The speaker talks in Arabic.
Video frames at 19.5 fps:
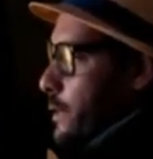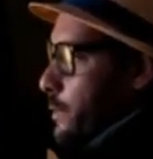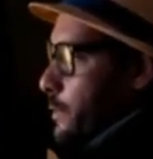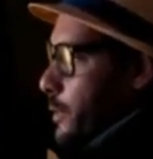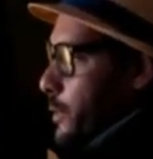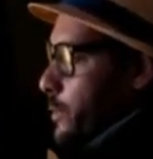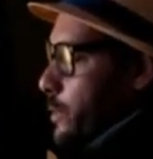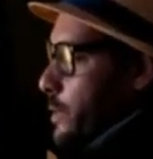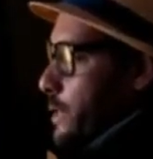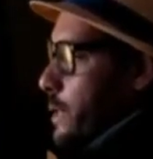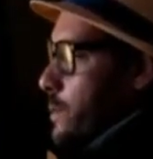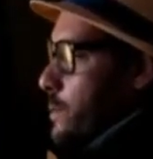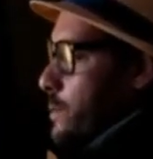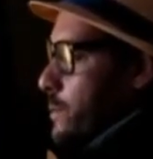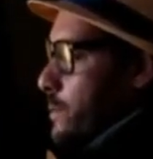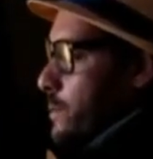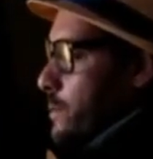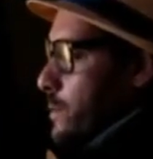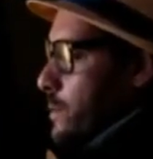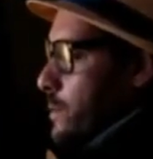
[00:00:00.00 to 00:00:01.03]
البيرو
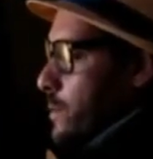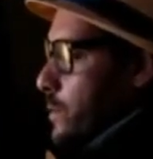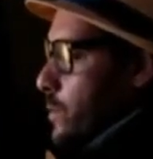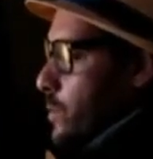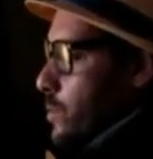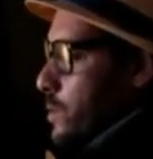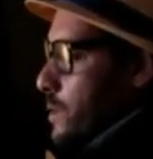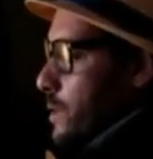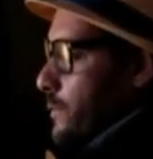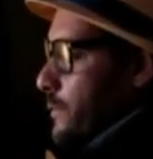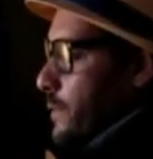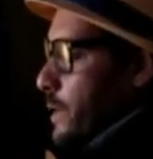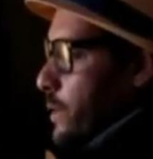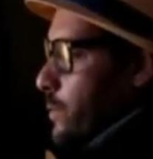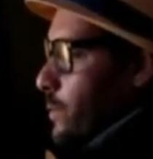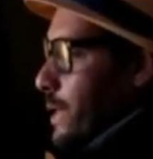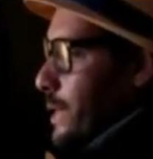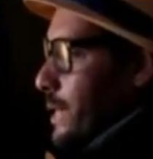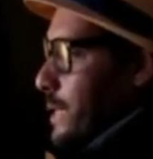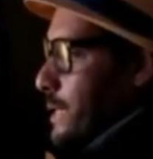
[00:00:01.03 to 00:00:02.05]
ديالو وتنفكر
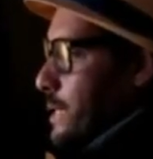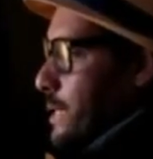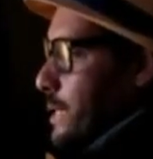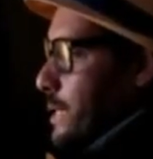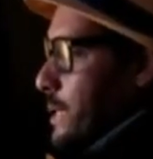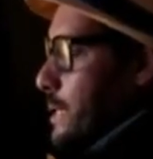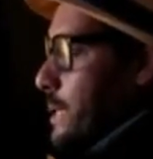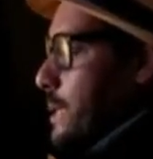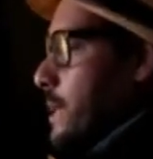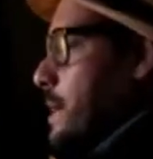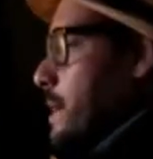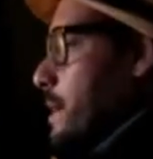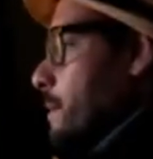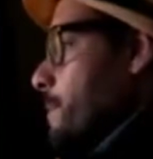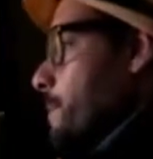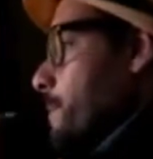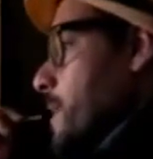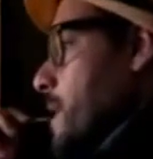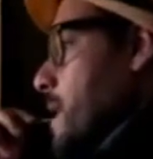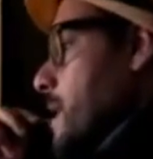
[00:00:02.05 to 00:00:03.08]
واحد ثلاثه ديال
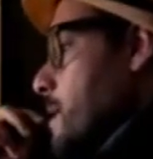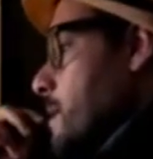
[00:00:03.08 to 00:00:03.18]
الدقائق